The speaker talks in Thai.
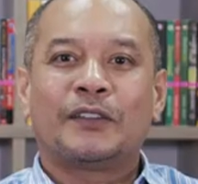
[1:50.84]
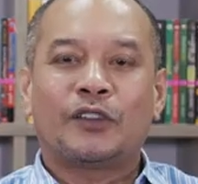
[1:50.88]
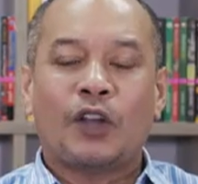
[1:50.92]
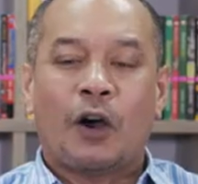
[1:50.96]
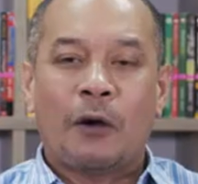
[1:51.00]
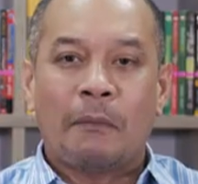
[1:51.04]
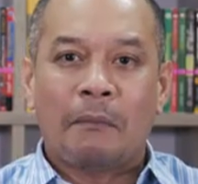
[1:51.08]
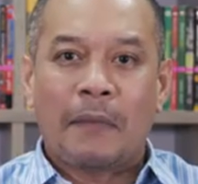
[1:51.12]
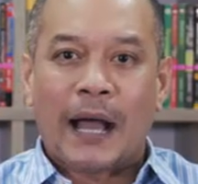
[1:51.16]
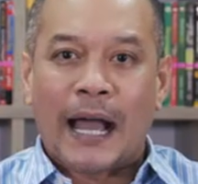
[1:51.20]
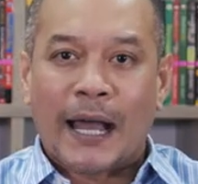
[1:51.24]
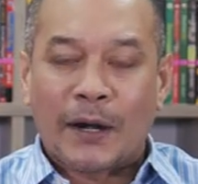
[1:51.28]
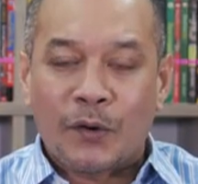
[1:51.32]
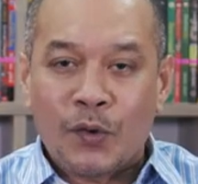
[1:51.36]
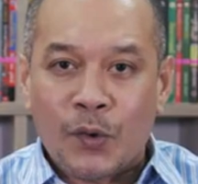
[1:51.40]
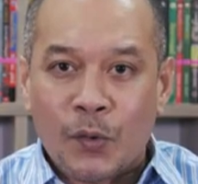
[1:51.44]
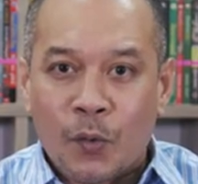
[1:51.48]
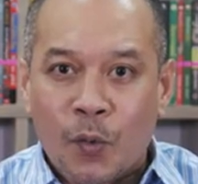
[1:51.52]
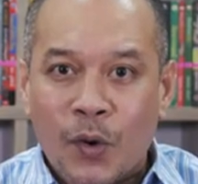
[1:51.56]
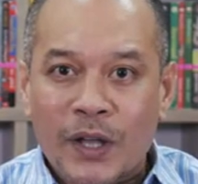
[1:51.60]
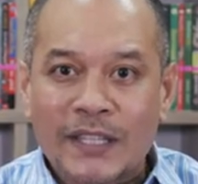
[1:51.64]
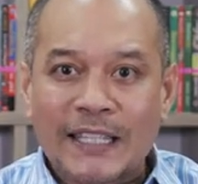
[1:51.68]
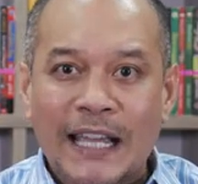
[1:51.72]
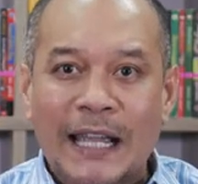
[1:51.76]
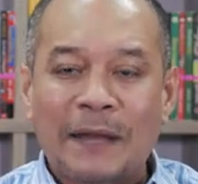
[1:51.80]
ต้องมาด้วย
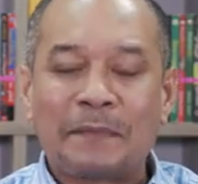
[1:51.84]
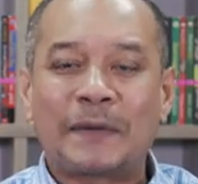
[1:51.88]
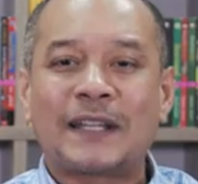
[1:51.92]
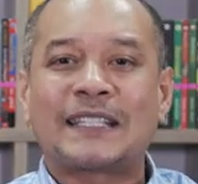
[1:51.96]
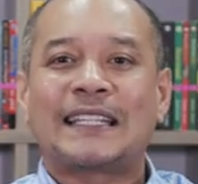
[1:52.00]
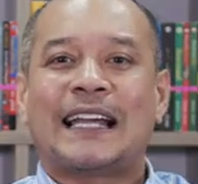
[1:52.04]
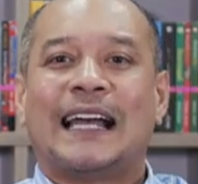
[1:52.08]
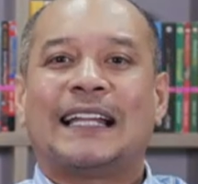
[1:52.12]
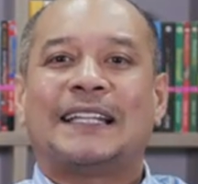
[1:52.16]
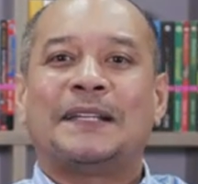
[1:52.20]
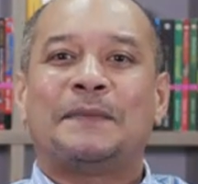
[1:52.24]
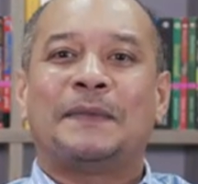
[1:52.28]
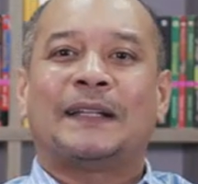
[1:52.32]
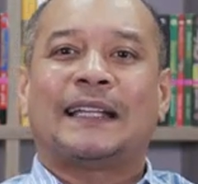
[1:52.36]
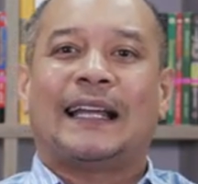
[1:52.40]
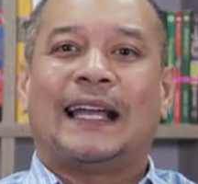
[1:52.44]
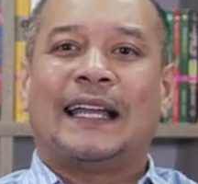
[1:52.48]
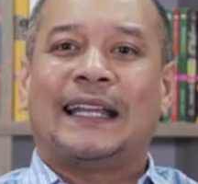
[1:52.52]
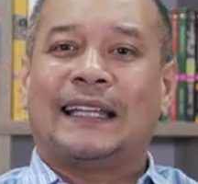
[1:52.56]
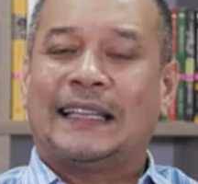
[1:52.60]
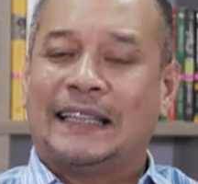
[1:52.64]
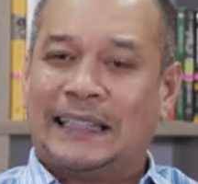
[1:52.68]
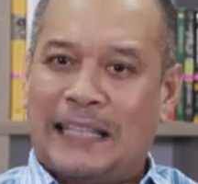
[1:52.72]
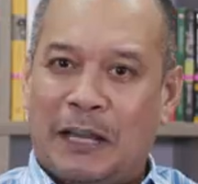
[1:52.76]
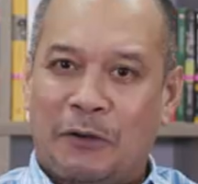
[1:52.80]
หัวใจประชาธิปไต
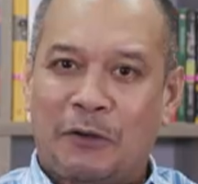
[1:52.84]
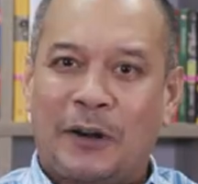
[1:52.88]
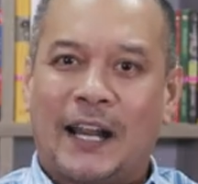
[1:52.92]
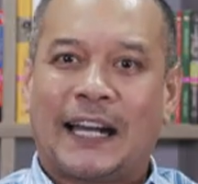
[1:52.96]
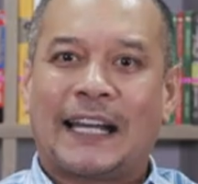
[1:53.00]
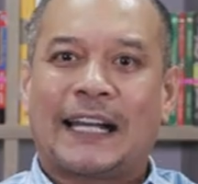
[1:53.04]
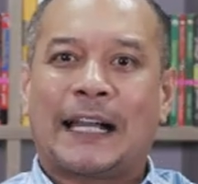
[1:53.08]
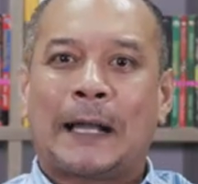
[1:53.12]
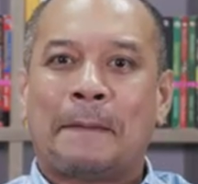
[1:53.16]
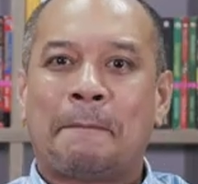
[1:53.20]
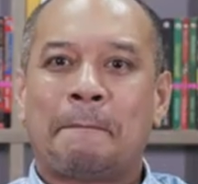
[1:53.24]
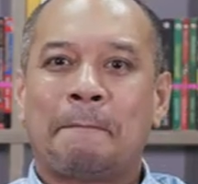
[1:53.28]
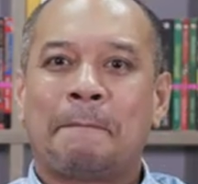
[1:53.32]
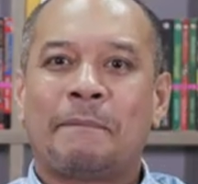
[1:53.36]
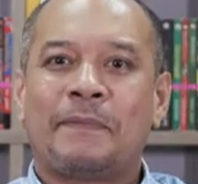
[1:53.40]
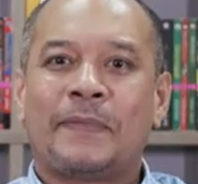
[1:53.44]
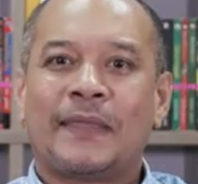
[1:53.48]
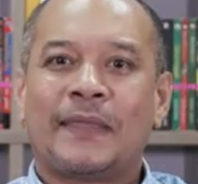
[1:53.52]
ยเท่านั้นครับ